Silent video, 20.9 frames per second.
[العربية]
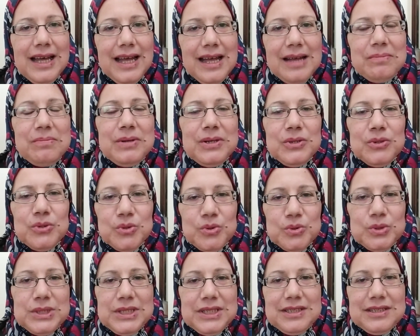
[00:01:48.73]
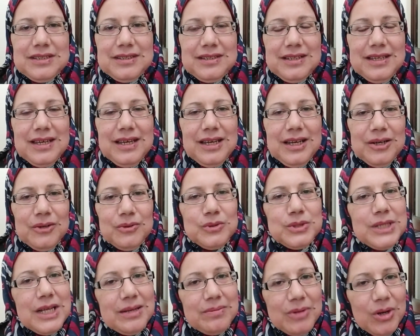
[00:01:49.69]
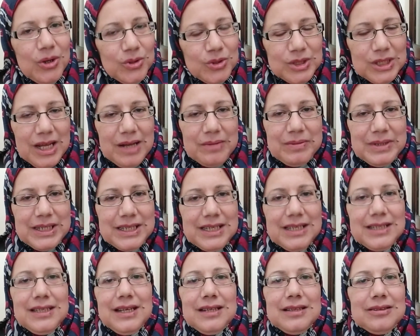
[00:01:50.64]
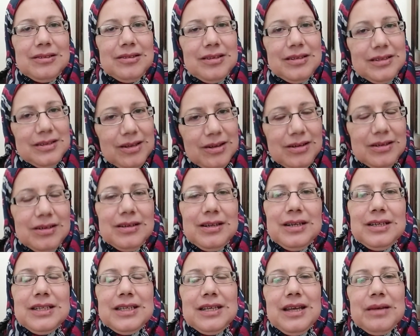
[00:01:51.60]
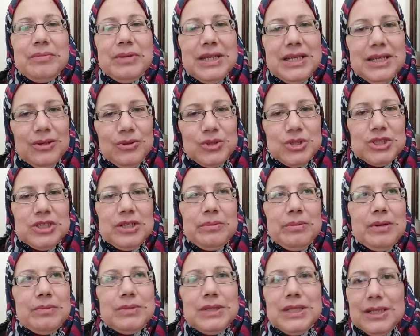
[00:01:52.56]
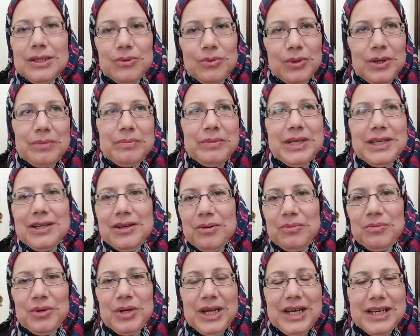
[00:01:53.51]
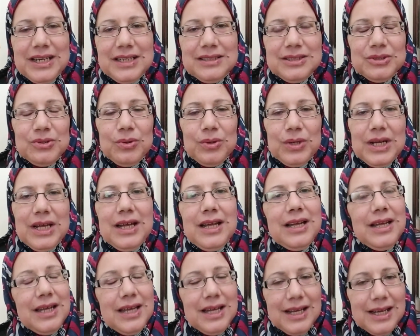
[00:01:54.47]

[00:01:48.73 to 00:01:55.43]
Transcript: قبل جوزك وزي ما قلت قبل كده الطاقة الإيجابية والشبابيك والميك اب والحاجات دي كلها